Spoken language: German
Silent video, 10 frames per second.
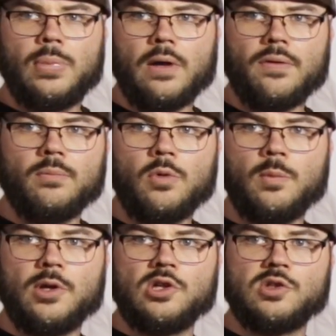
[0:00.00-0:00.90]
passend
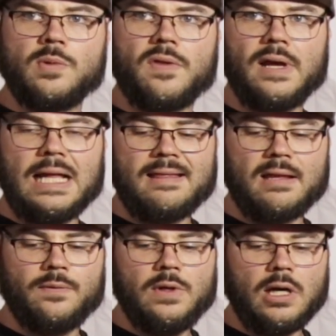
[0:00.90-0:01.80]
mit meiner Spezial
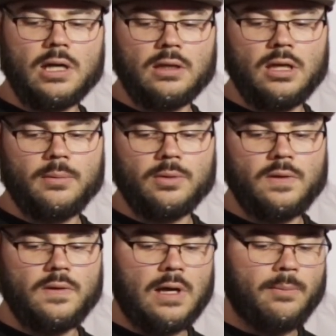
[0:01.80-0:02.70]
Z4-Radnabe,
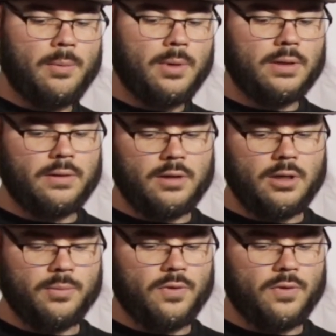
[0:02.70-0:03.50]
die ich abarbeitet habe